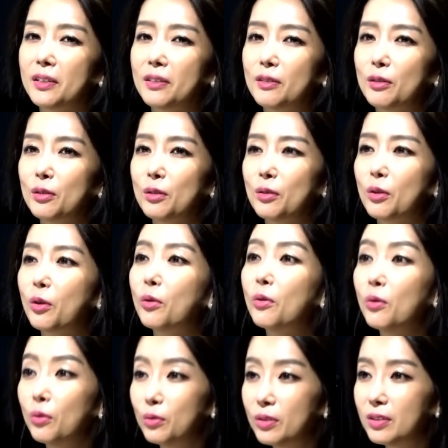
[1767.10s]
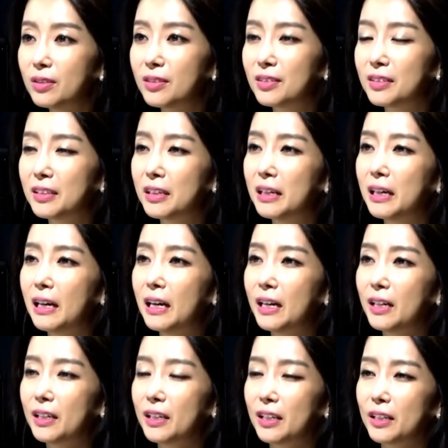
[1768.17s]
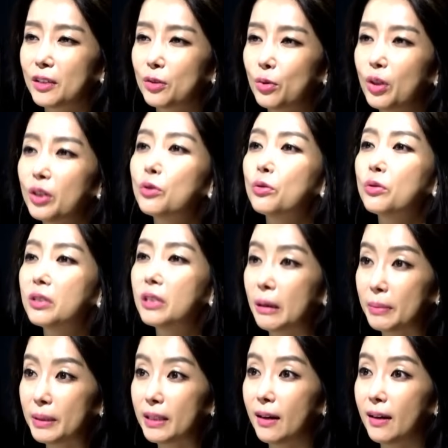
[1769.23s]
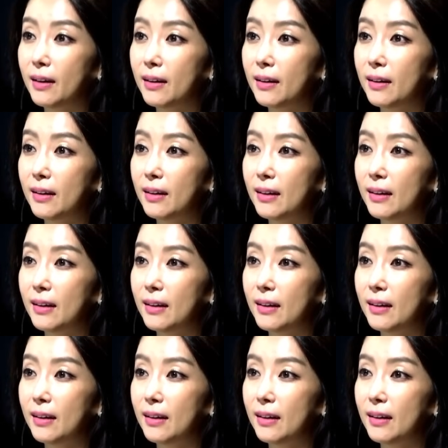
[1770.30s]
네. 그래서 결론은 퇴출이 답이다.